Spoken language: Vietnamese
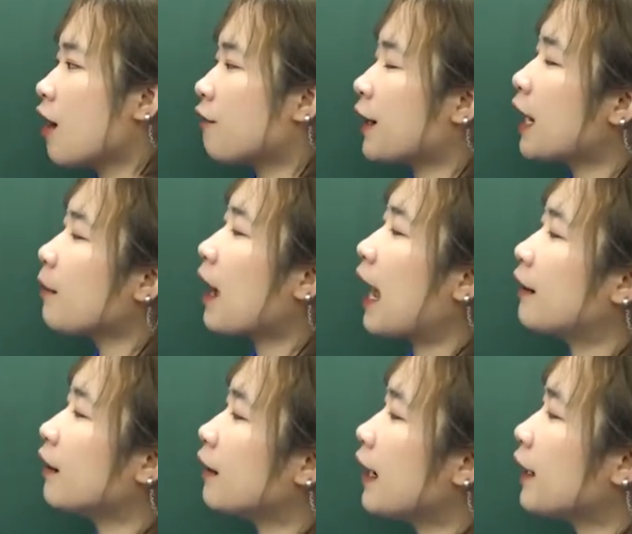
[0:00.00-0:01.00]
Và đáp án
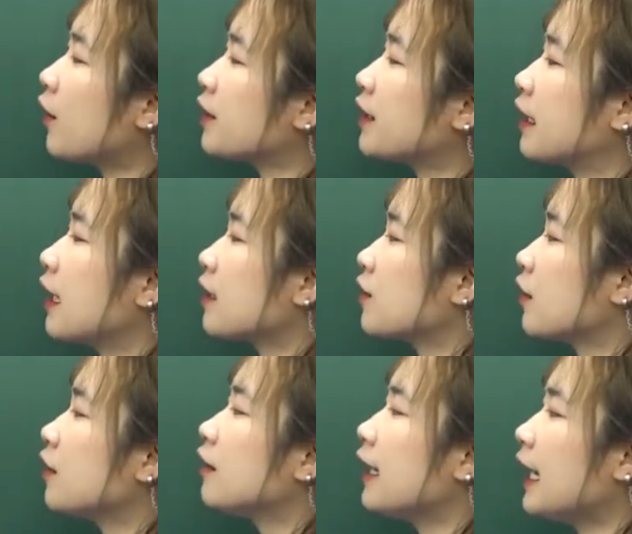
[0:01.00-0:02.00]
ở đây đó chính là giới
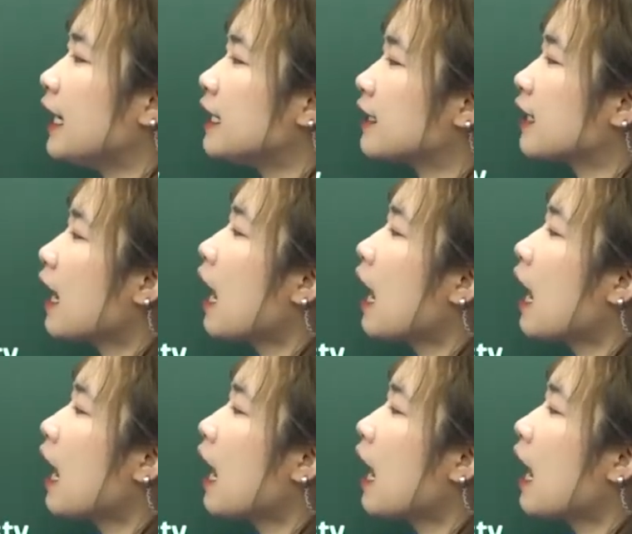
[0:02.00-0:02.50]
từ in.